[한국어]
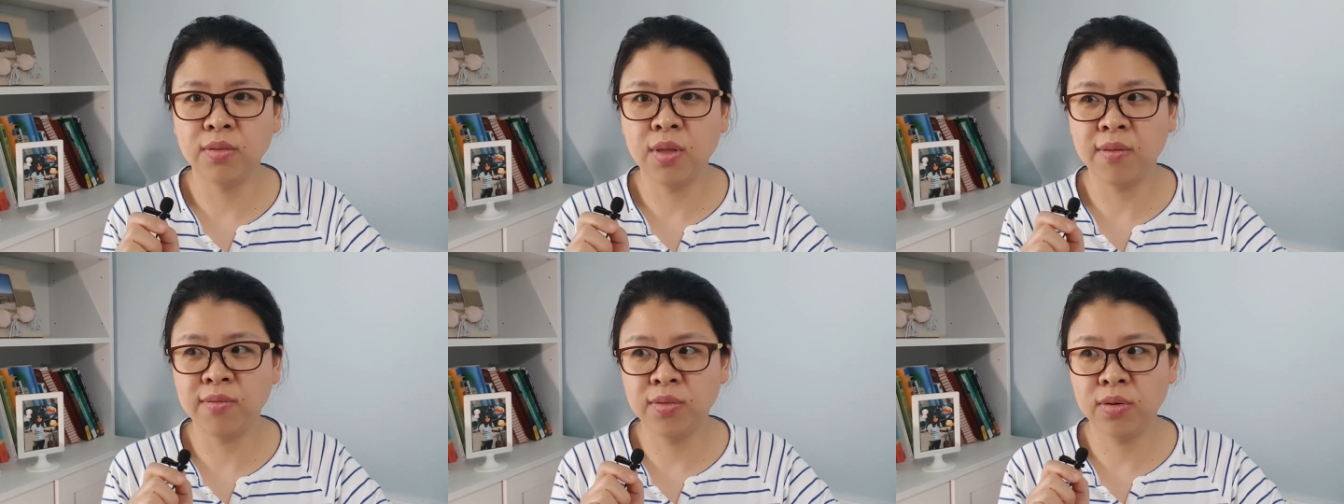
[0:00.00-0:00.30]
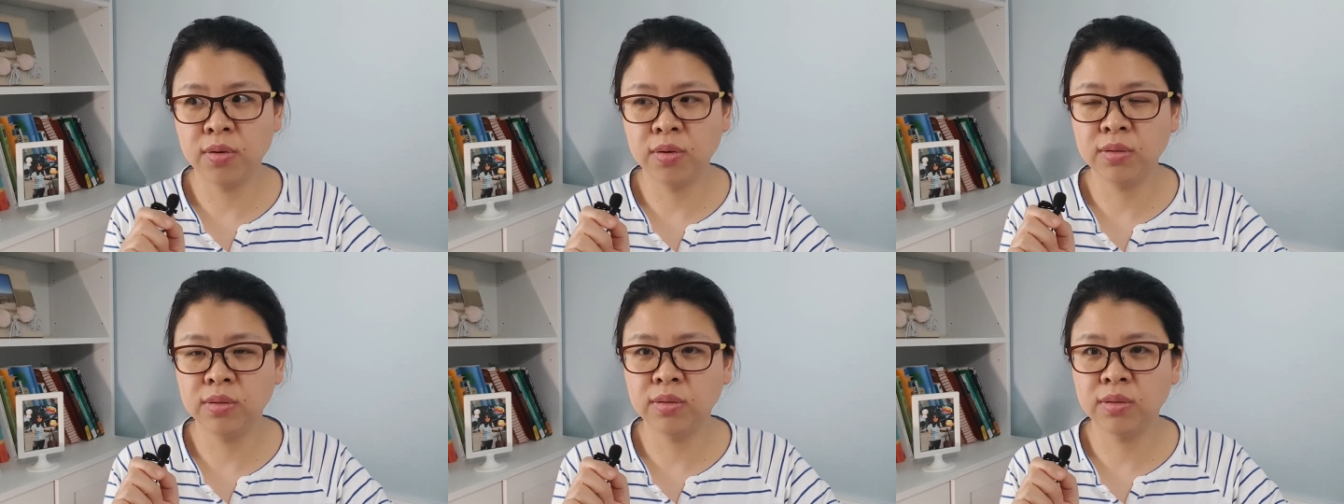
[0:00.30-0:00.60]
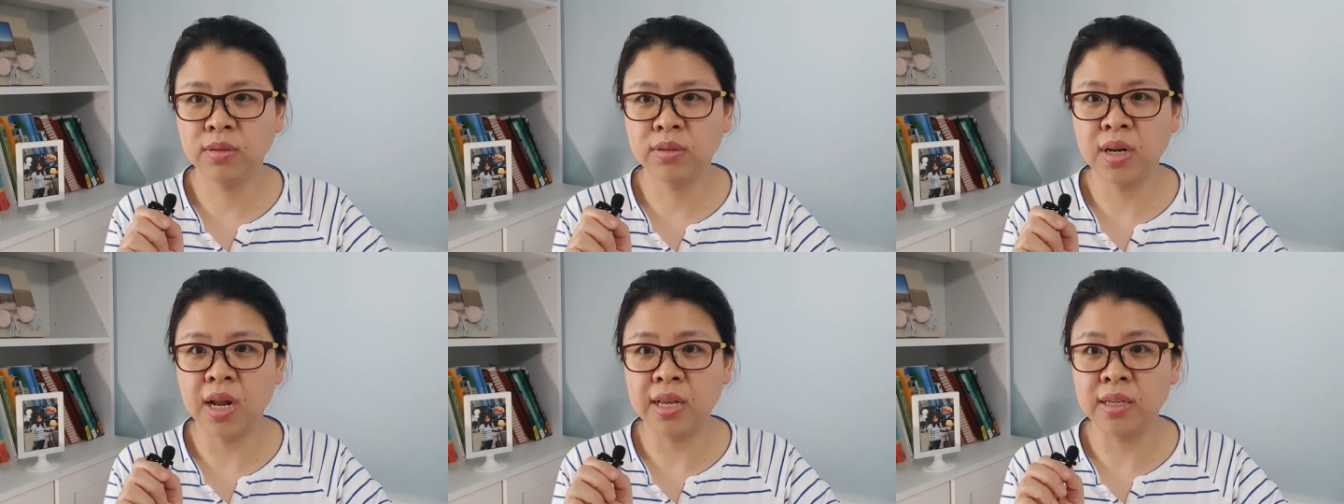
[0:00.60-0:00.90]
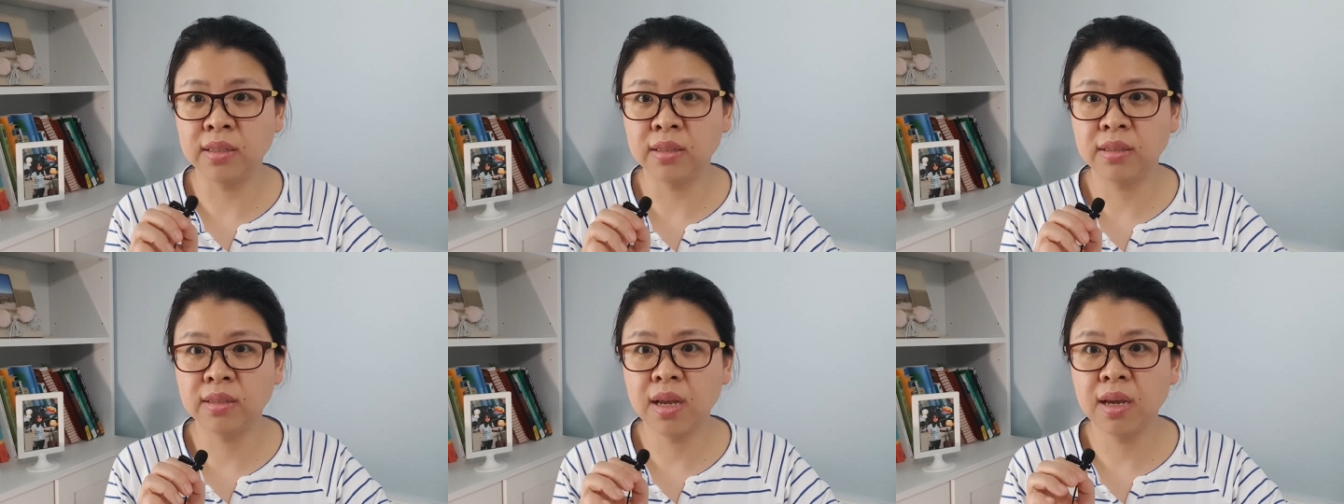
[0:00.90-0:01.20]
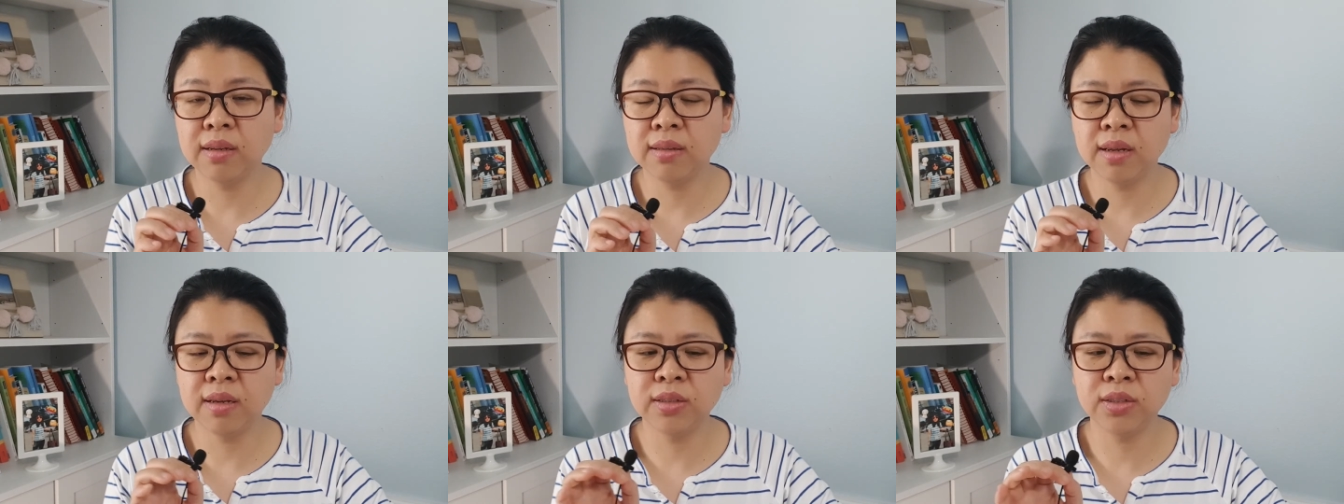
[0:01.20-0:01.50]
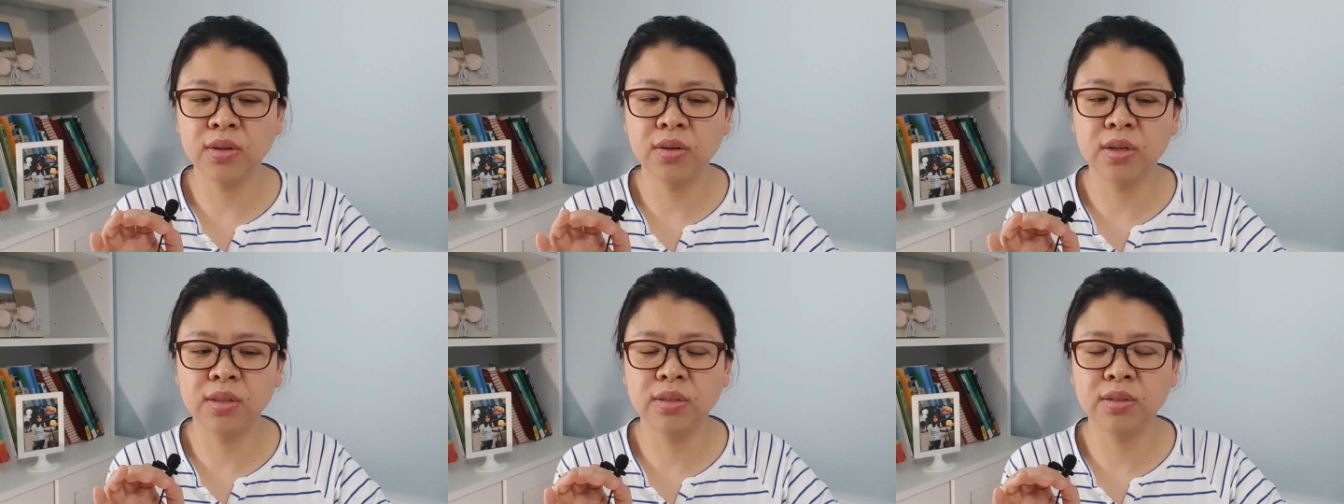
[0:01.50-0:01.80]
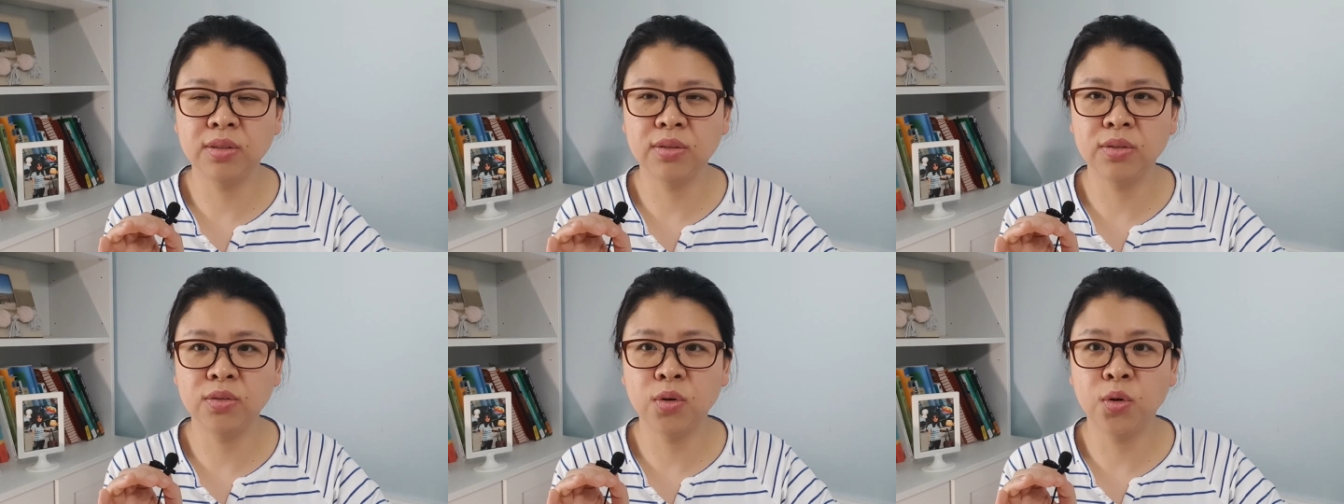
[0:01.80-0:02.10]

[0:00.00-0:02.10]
레퍼런스를 안 사이테이션 같은